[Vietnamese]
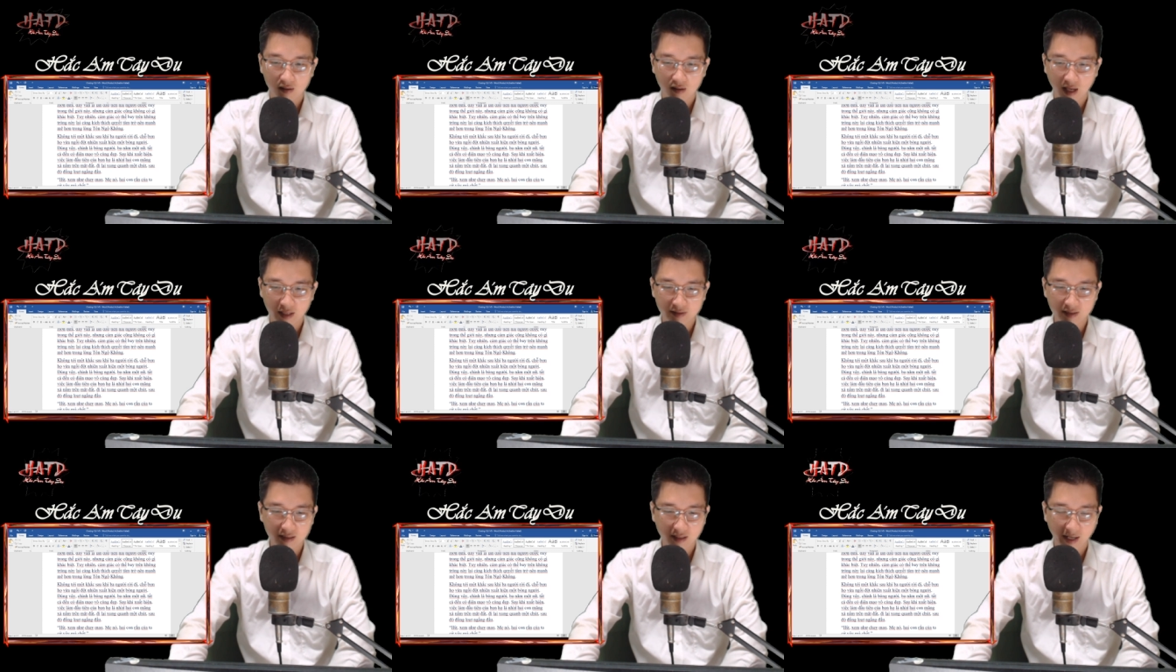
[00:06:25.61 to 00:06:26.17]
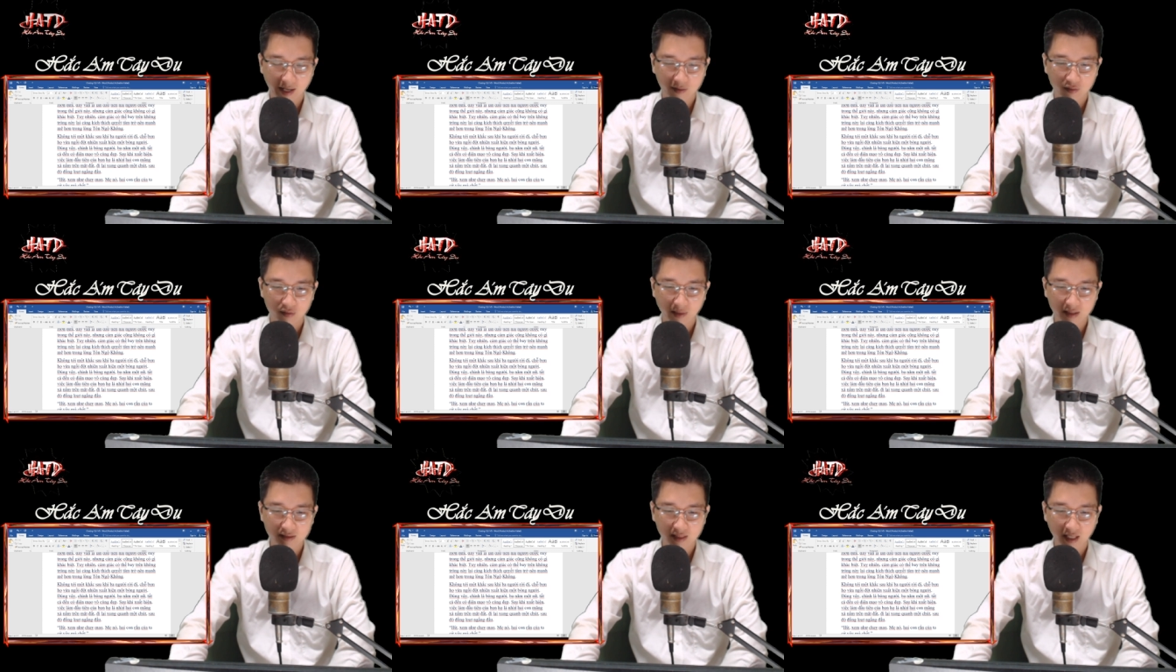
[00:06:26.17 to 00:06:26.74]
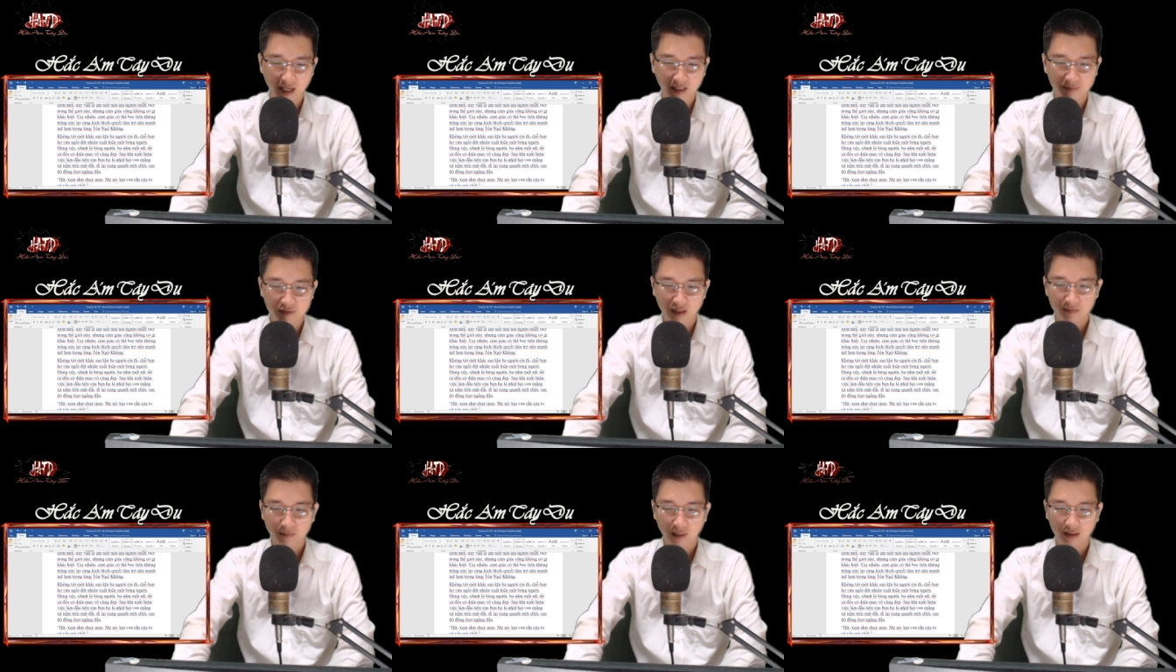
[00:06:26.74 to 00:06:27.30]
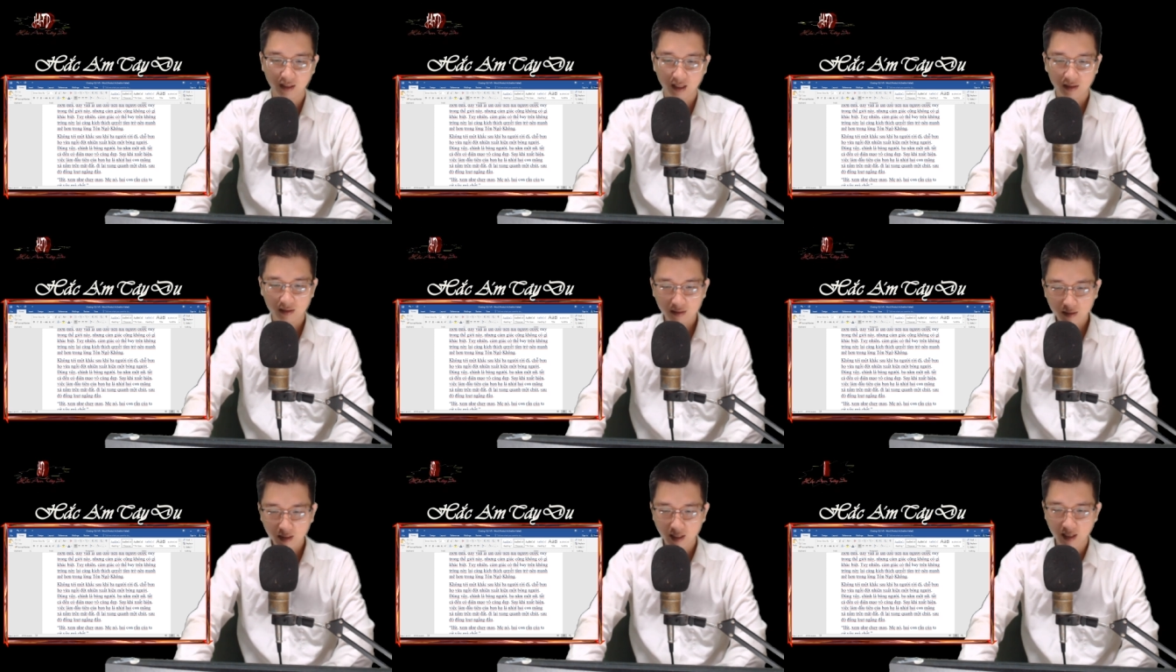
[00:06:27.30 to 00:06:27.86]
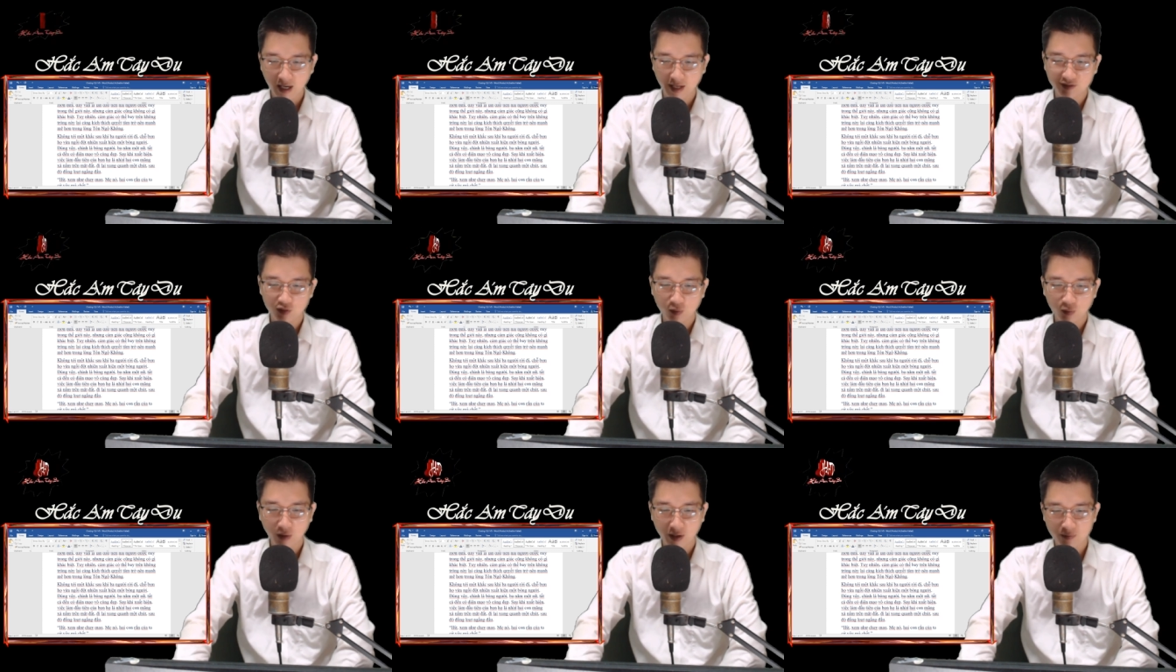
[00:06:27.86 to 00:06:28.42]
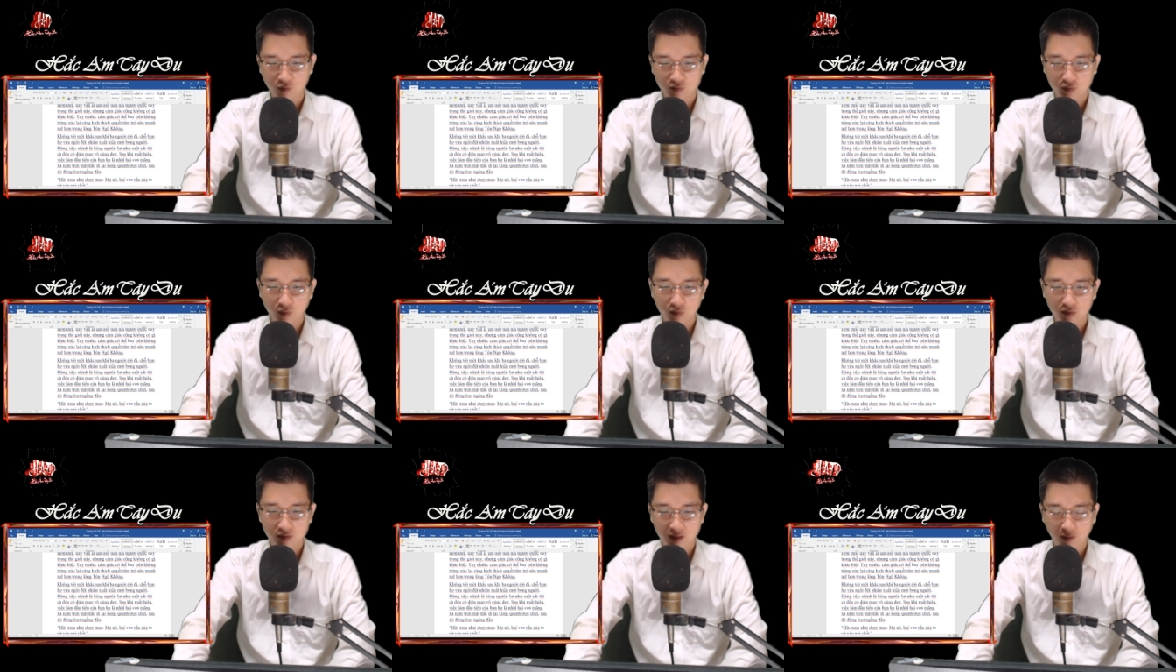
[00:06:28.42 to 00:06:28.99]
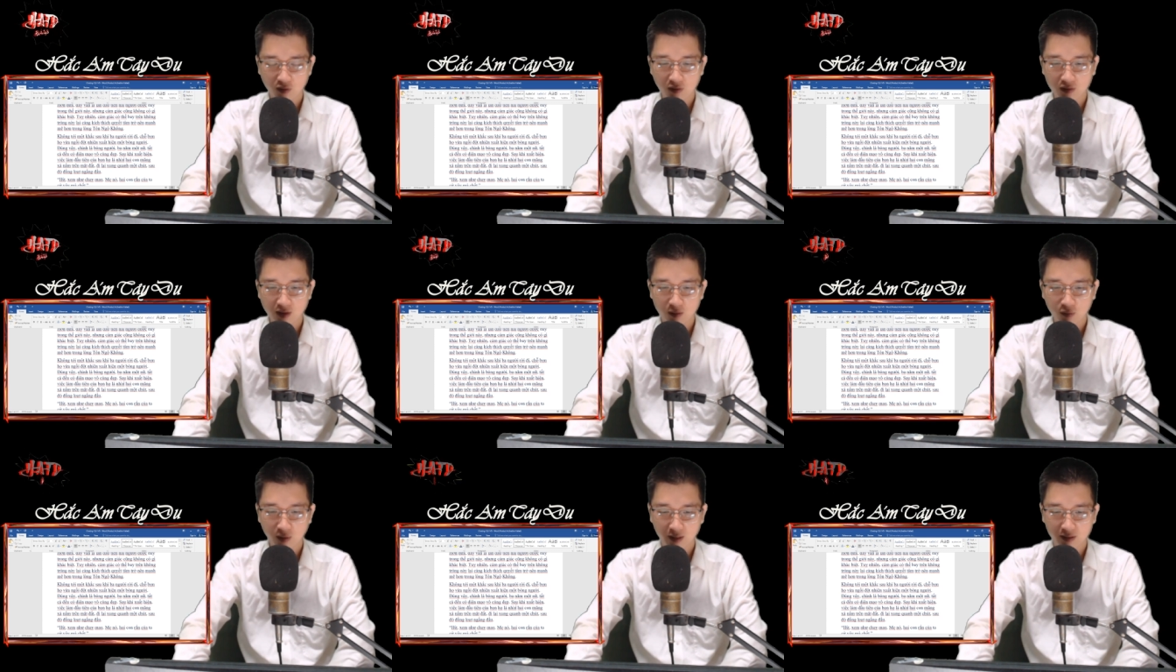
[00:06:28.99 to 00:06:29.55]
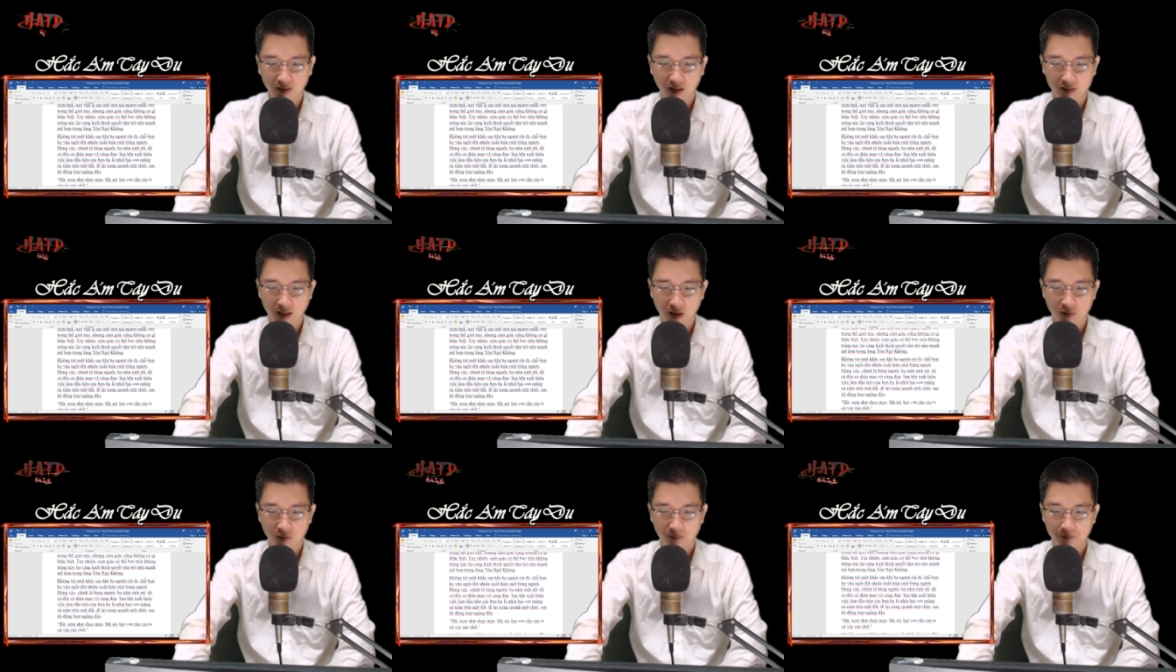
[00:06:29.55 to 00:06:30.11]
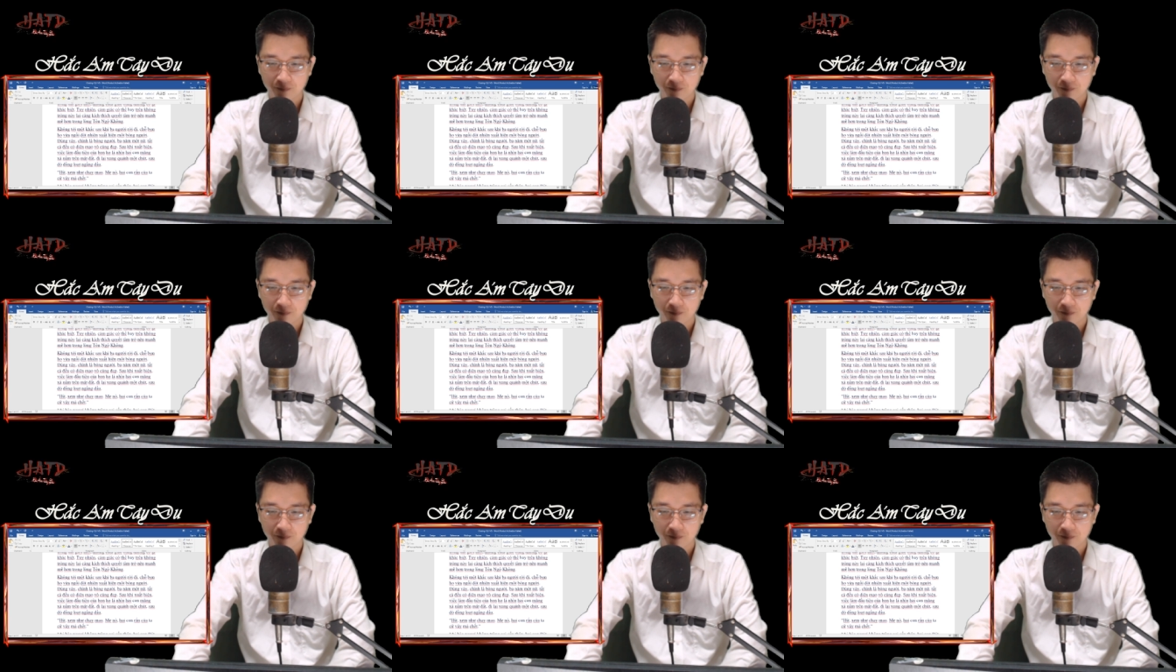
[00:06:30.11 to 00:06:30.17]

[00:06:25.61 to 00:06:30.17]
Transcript: là nhìn hai con mãng xà nằm trên mặt đất đi lại xung quanh một chút sau đó đồng loạt ngẩng đầu.